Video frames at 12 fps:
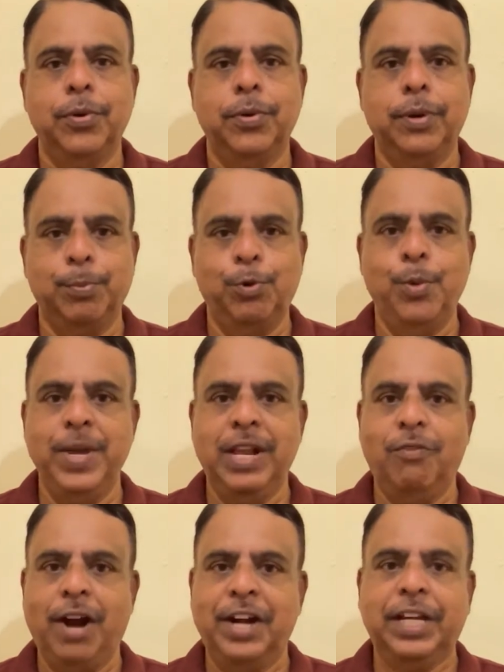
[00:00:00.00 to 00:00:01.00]
நம் பூமியில்
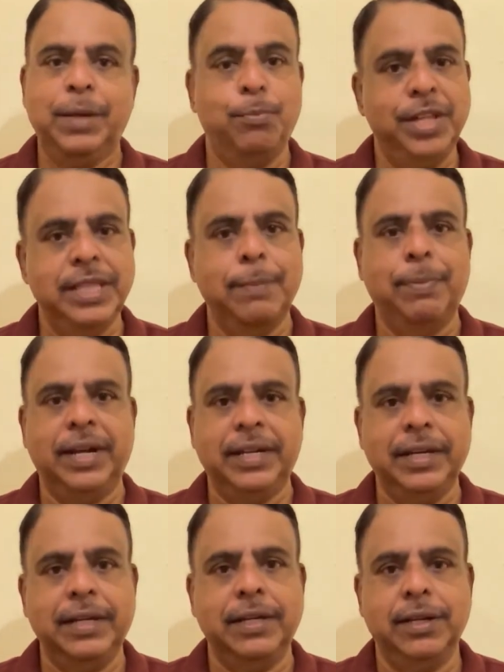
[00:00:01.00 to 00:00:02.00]
வாழ்க்கை முடிந்த
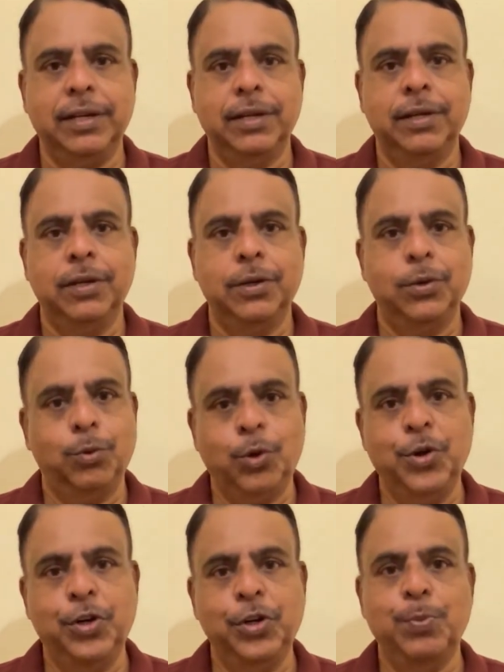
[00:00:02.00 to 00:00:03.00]
பிறகு
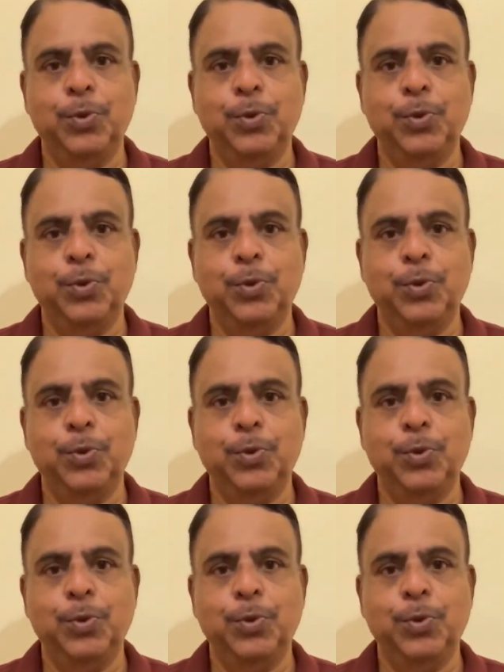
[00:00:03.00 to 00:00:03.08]
ஒன்று